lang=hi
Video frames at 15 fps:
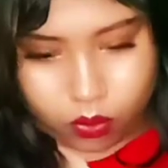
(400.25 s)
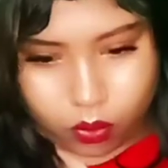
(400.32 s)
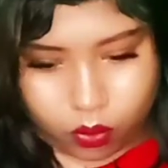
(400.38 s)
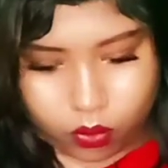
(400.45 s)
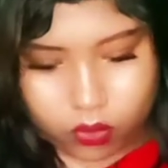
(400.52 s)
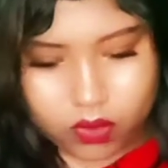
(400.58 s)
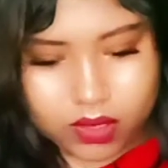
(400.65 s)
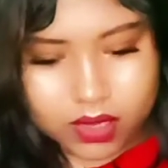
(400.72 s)
ओ
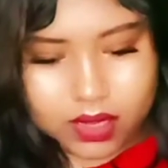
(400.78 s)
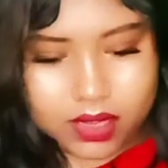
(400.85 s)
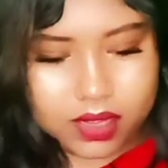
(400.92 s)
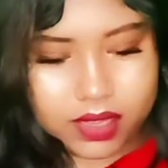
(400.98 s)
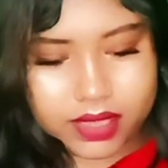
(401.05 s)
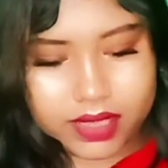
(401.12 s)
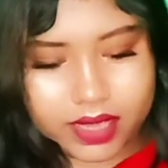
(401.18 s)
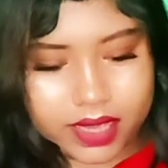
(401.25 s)
oh,
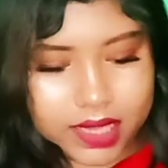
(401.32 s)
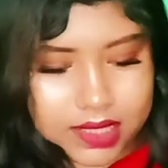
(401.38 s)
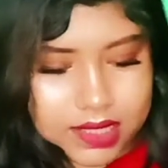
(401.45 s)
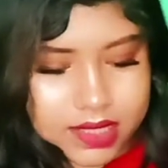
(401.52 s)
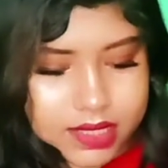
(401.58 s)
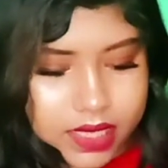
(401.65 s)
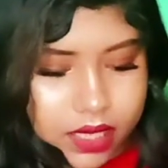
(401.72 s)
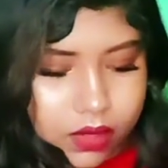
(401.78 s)
ये है
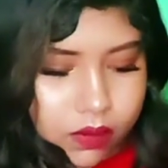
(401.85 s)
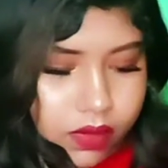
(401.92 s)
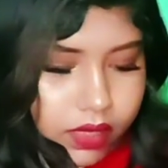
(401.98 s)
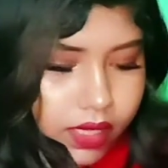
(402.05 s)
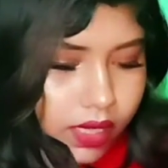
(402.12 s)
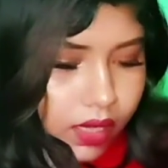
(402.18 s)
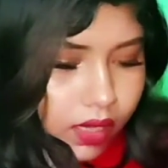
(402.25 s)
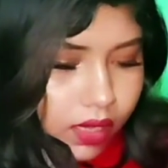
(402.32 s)
स्टेक
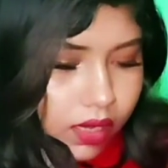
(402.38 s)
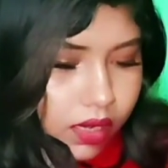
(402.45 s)
वर्क की